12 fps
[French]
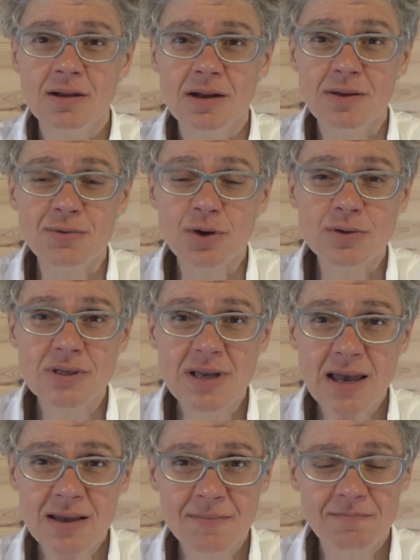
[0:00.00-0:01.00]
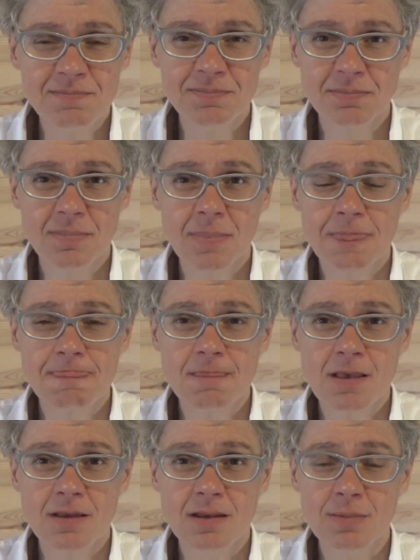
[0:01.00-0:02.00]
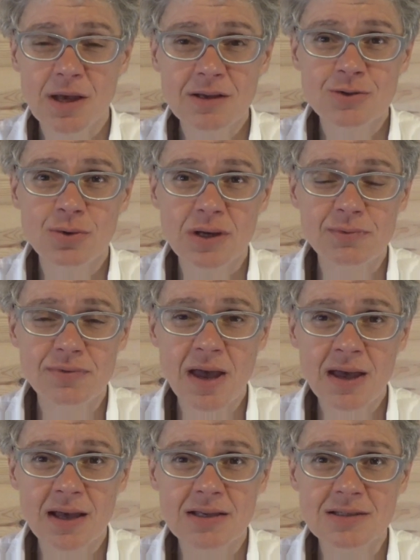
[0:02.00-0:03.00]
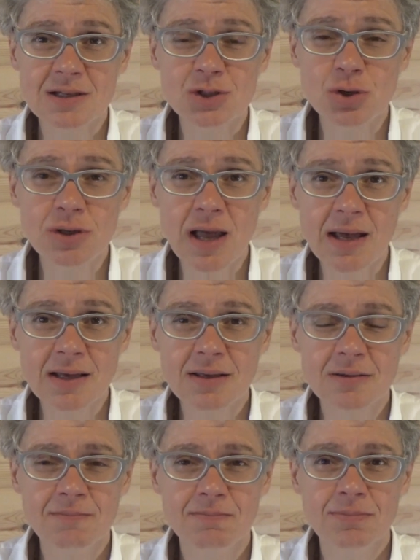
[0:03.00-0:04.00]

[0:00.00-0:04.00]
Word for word: les Français eh bien, se réfèrent à Sainte Jeanne d'Arc.